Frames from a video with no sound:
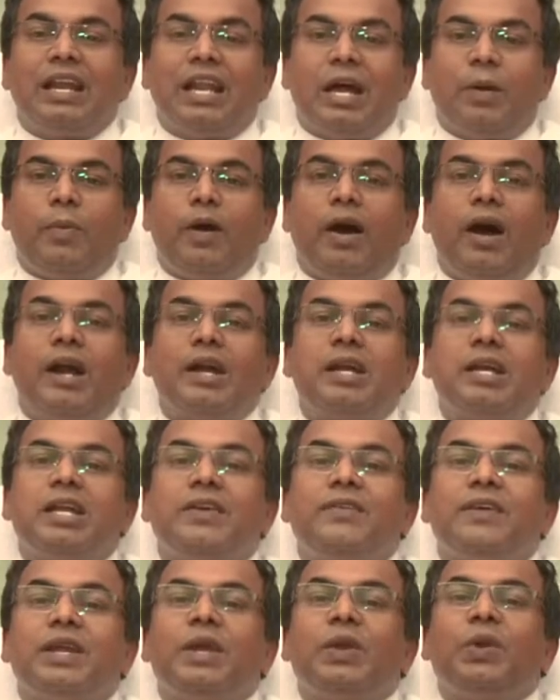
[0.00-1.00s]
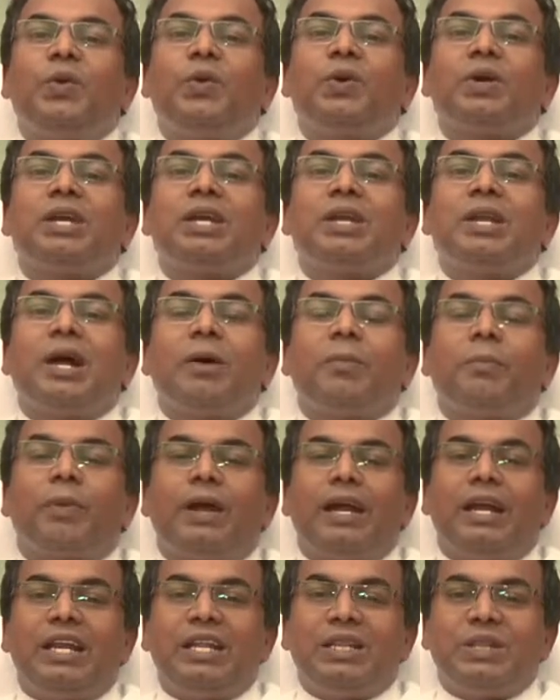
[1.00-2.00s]
நாம் ஆண்டவரை நோக்கி நாம்
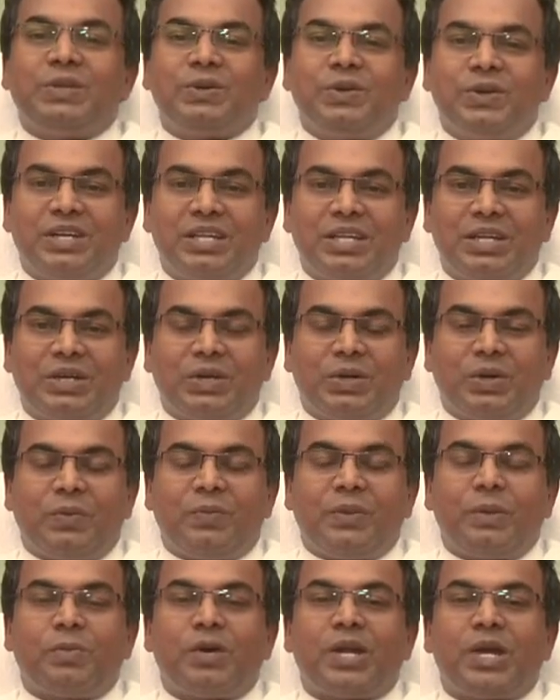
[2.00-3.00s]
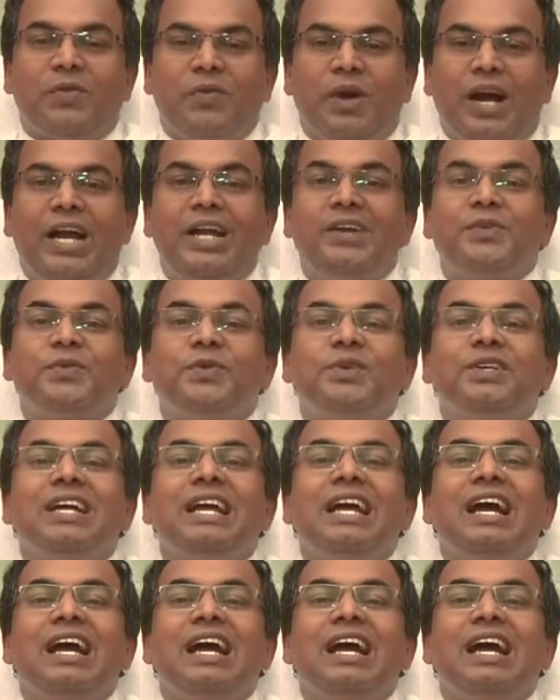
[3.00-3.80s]
பயணித்து கொண்டிருக்கிறோம் நம்முடைய வாழ்வு